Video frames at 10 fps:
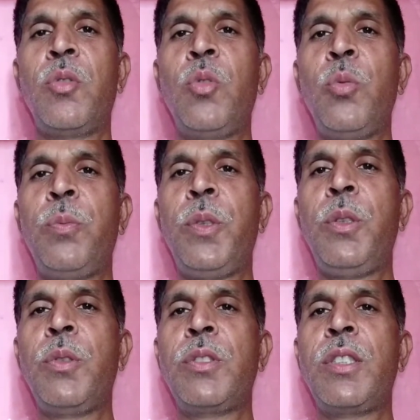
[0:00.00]
तू
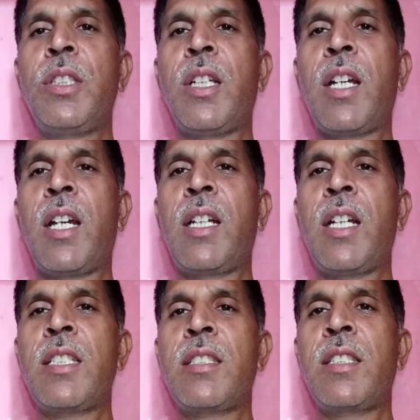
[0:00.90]
पीढ़ियों से
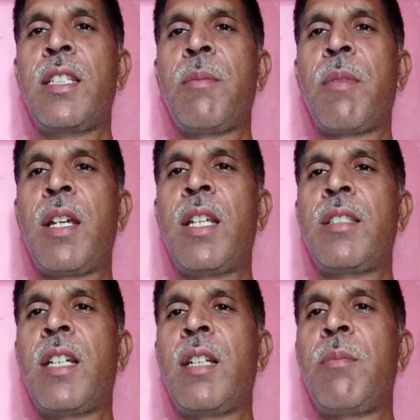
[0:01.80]
आकाश के माया
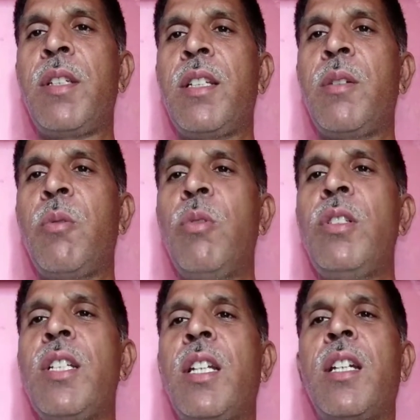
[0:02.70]
जाल में
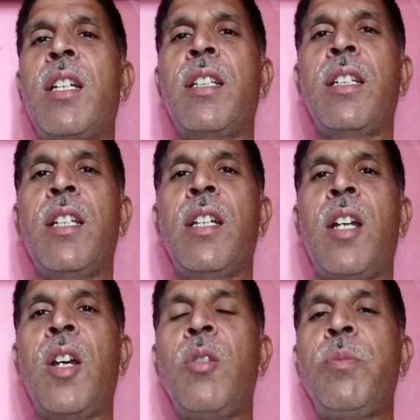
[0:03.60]
उलझा रहा है
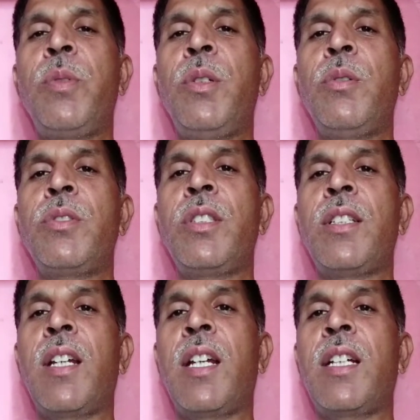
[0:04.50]
और पीढ़ियों से
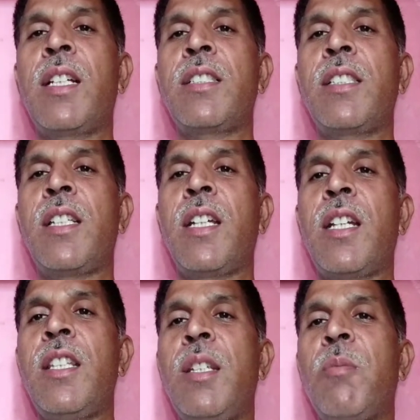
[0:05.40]
आकाश के
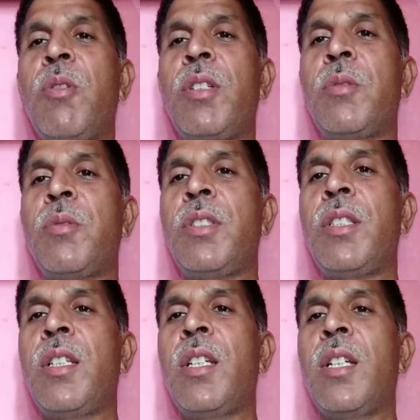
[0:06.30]
अंधे मोह ने तुझे
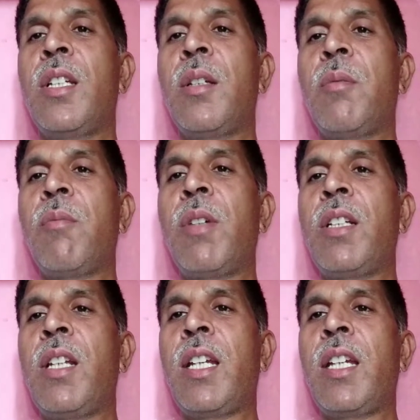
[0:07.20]

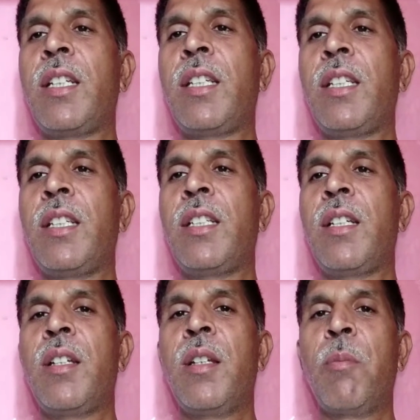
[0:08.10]
बरगलाया है
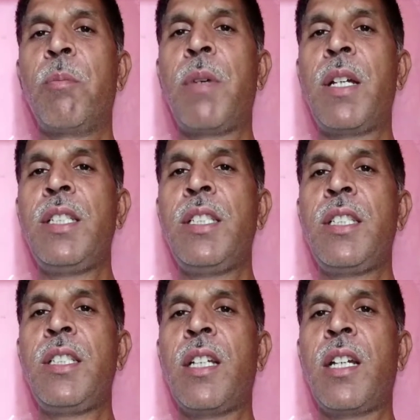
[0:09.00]
पानी
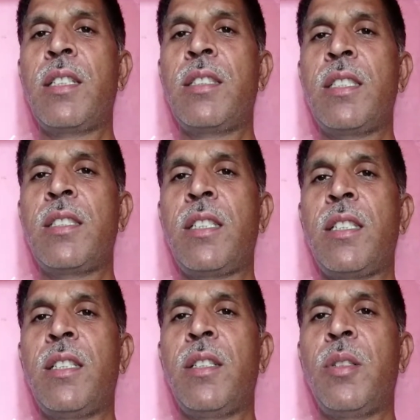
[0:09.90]
की आशा से
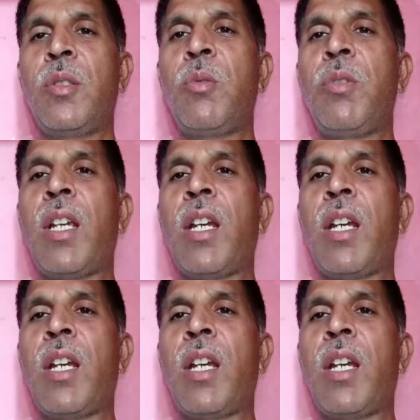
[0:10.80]
तूने